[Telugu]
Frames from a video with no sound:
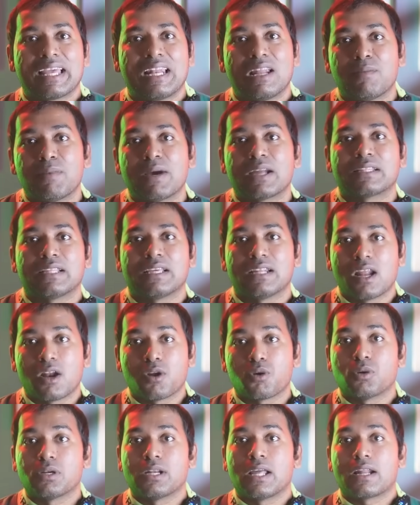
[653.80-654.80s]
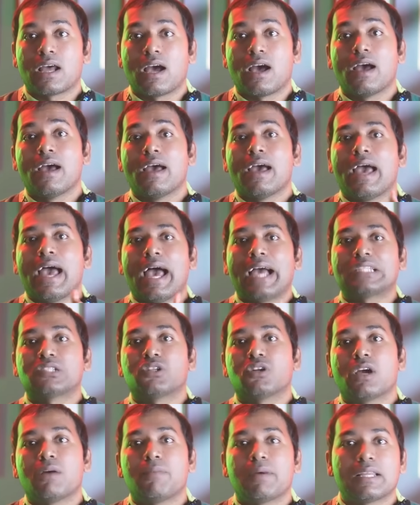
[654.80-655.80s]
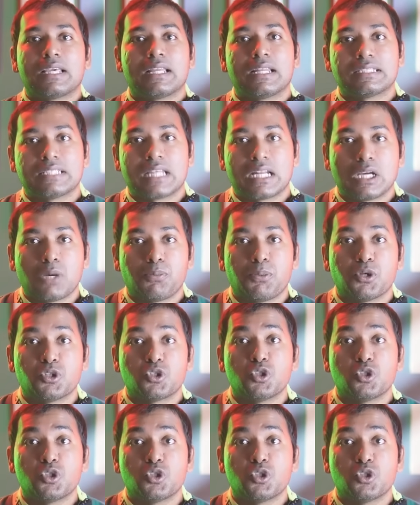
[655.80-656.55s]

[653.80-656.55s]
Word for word: ఎలా మారతాయని అనుకుంటున్నారా యాక్చువల్గా మనకి ఇలా జరగకపోవచ్చు